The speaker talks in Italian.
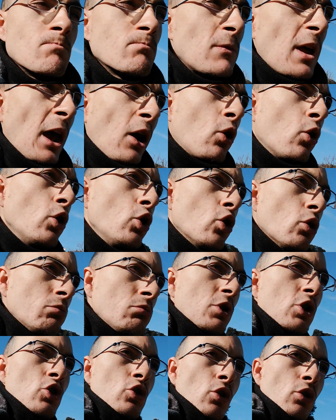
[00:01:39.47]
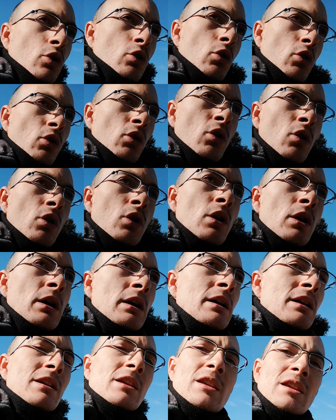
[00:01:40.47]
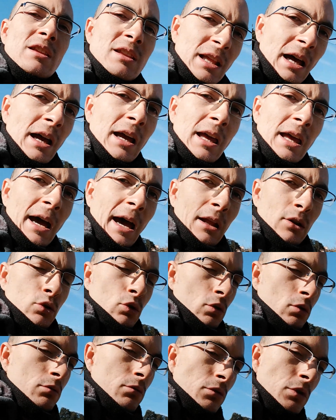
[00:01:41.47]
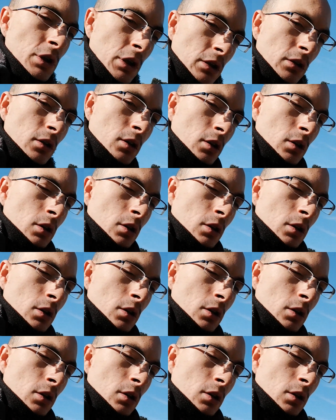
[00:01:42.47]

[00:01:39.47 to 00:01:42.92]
Ecco, io mi sono stancato di